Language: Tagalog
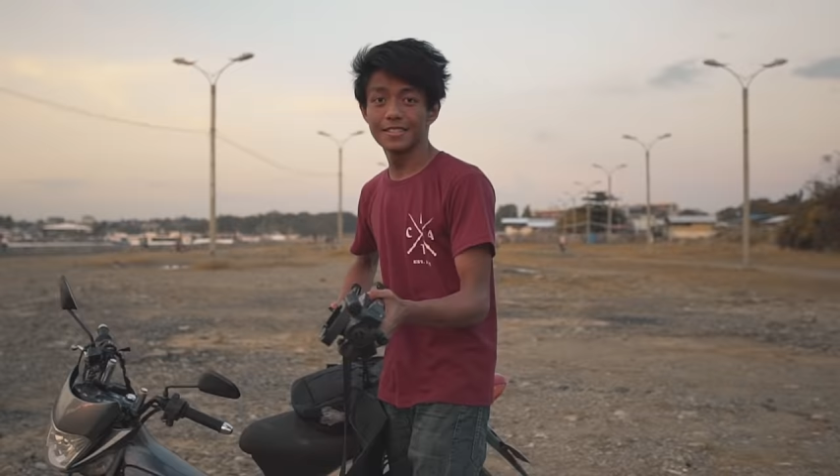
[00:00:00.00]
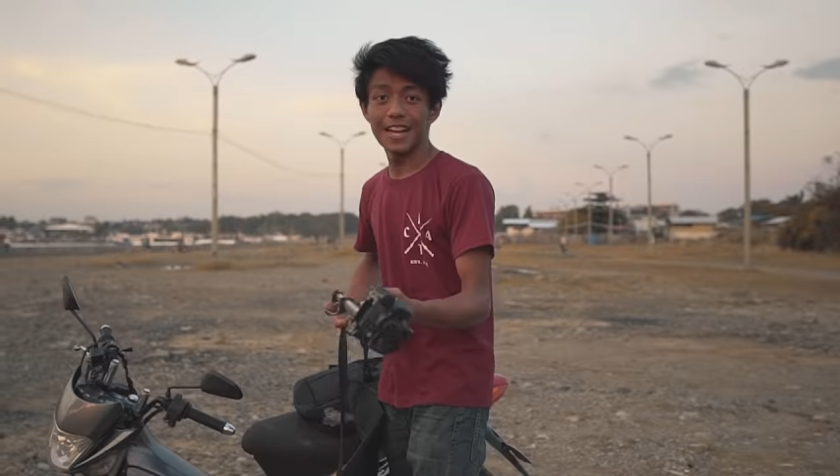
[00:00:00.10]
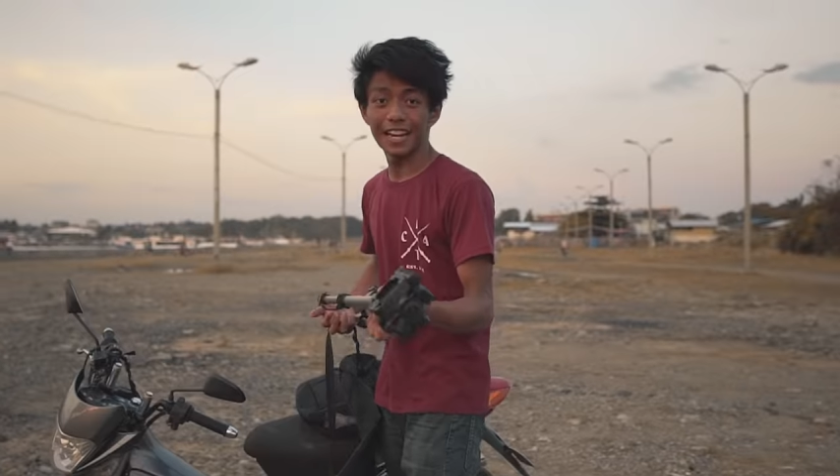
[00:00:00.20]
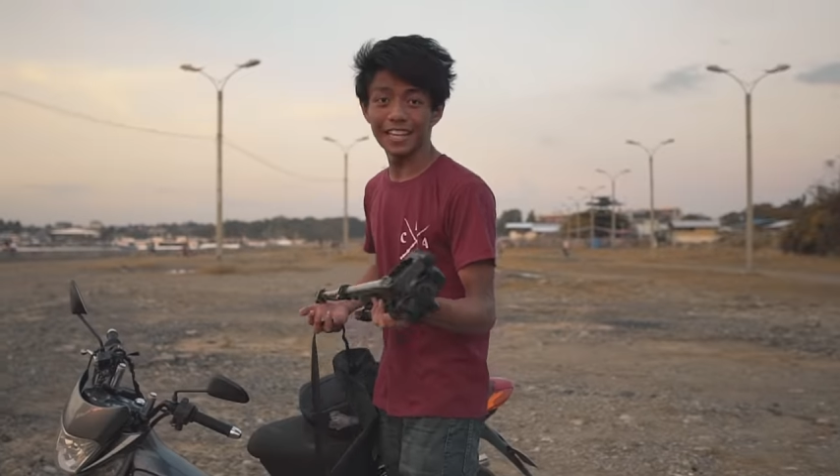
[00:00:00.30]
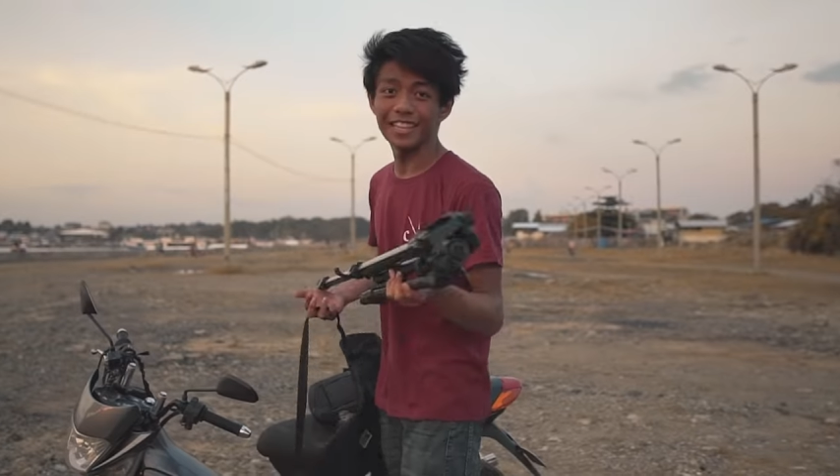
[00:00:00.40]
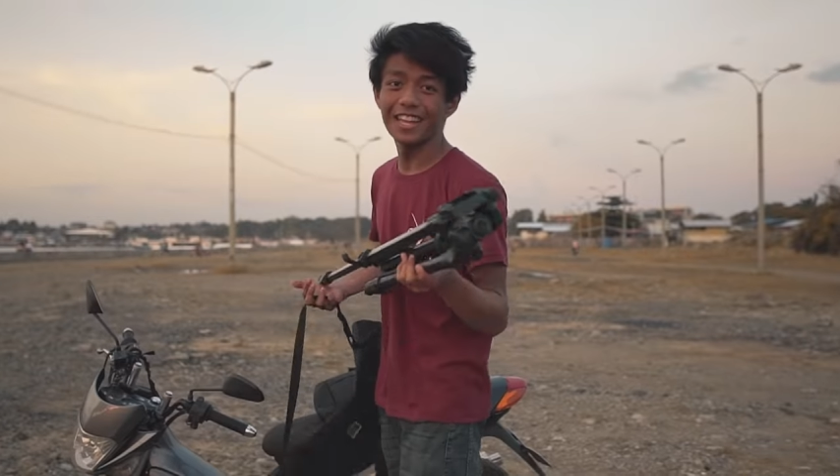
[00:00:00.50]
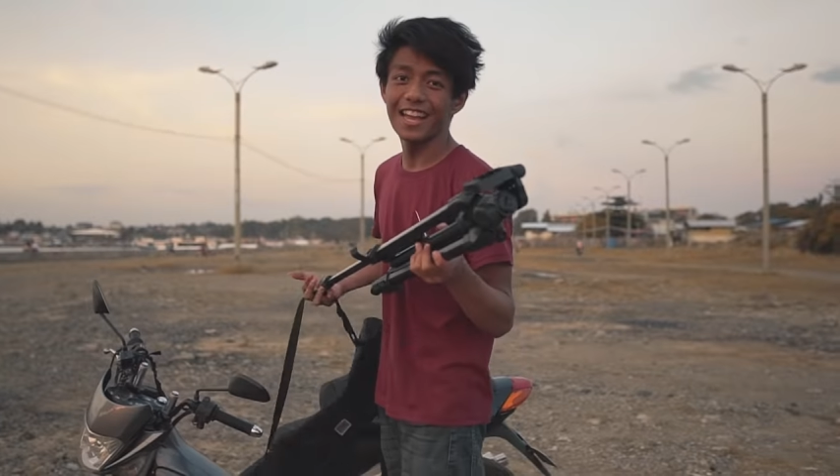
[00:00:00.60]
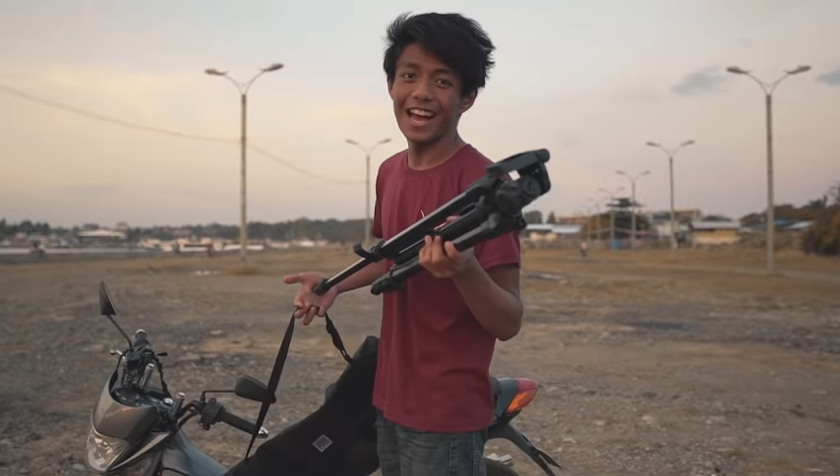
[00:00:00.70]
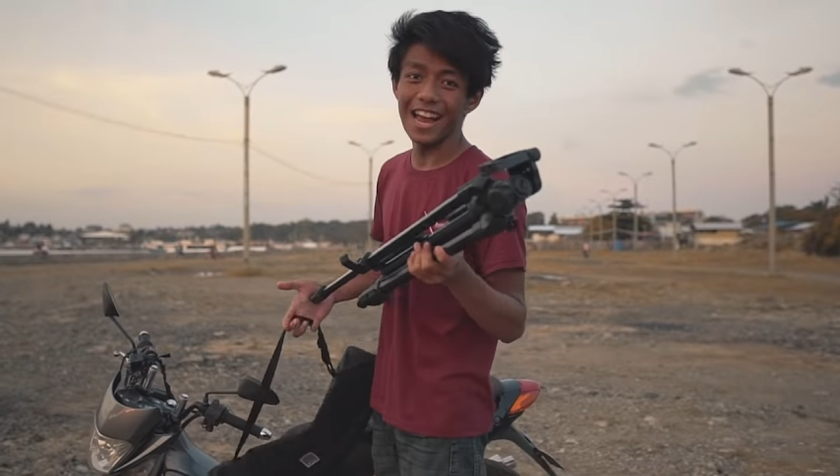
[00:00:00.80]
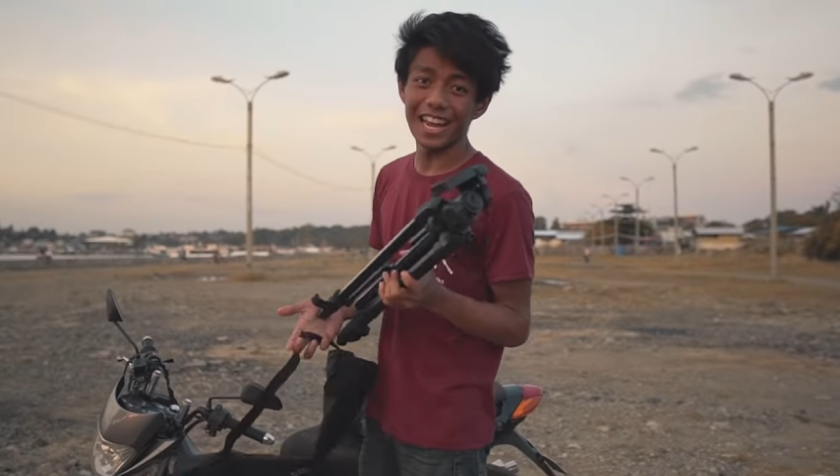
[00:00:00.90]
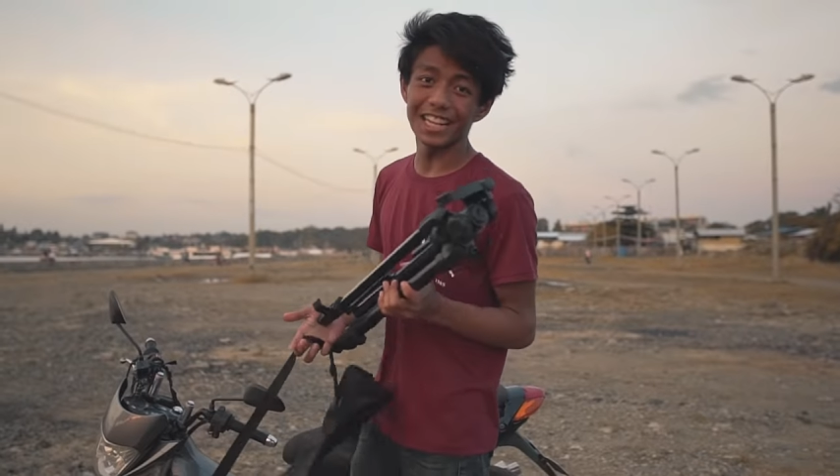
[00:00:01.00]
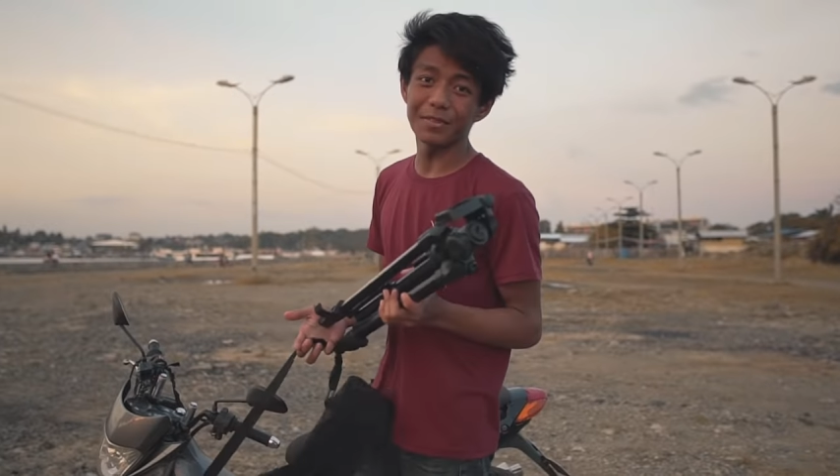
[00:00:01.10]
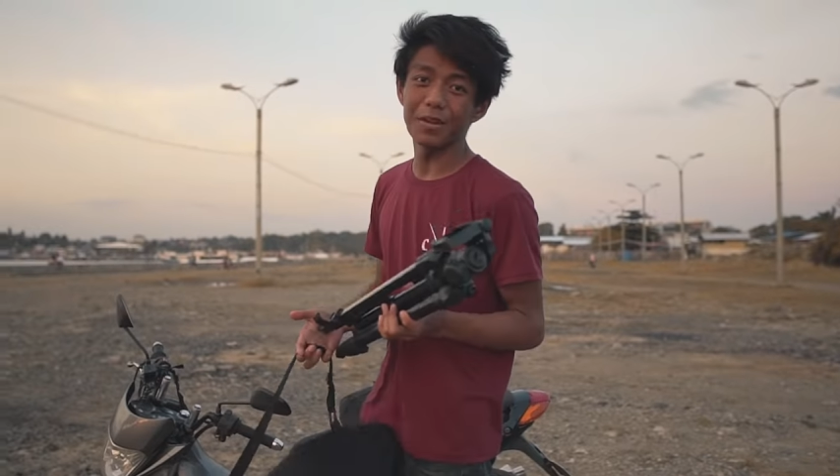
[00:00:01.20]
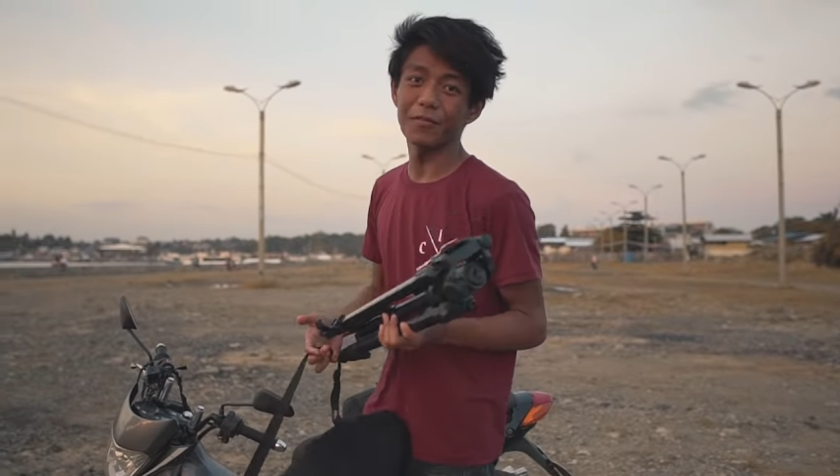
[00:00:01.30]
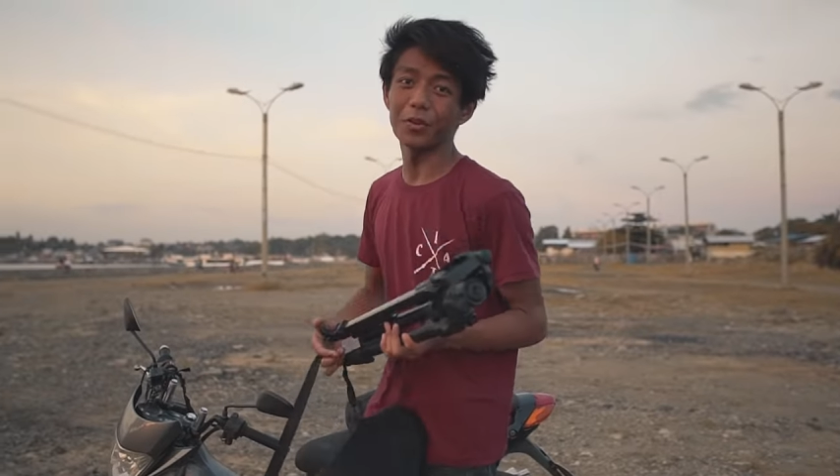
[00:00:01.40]
Sa akin, I
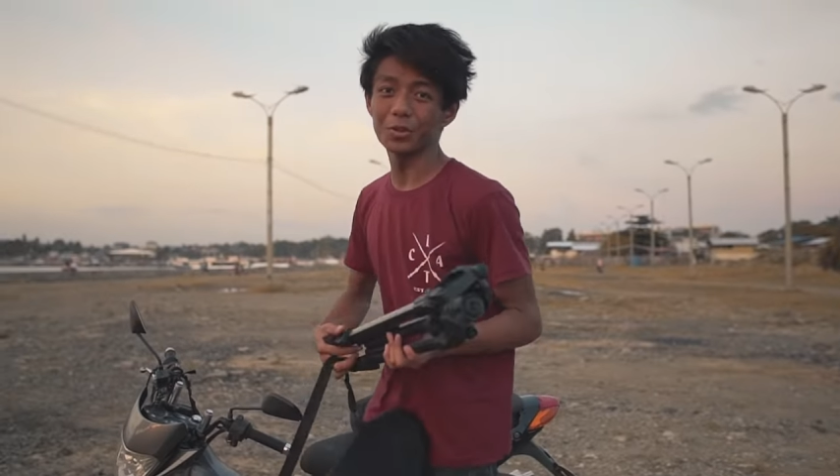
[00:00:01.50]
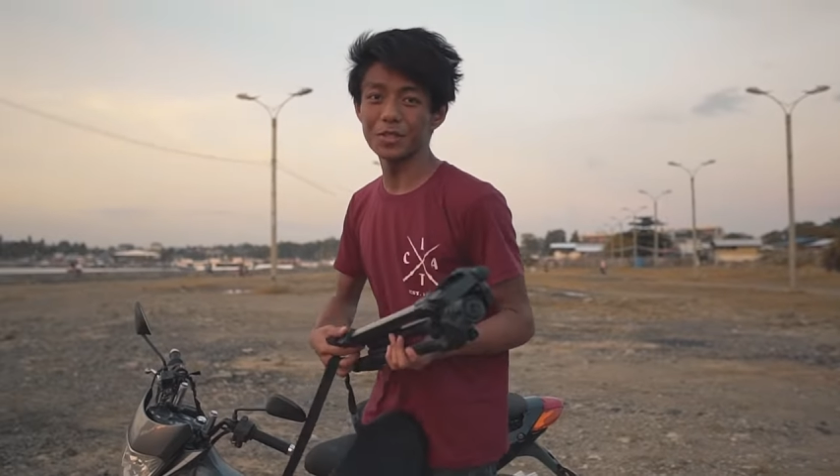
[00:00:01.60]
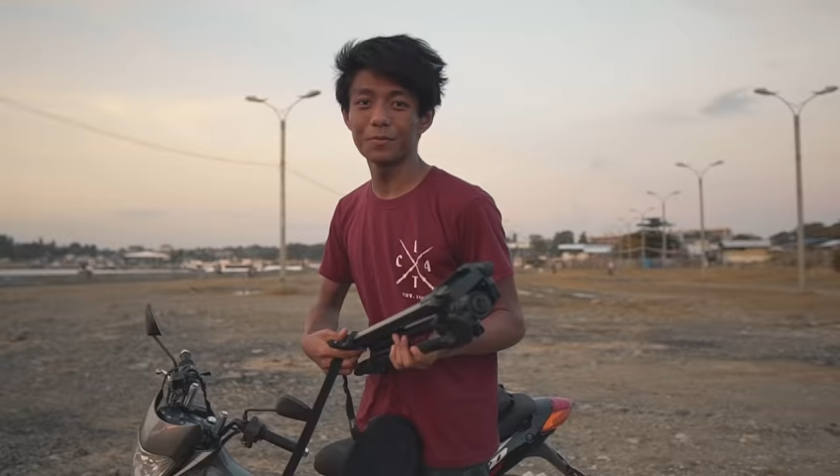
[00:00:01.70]
edit my photos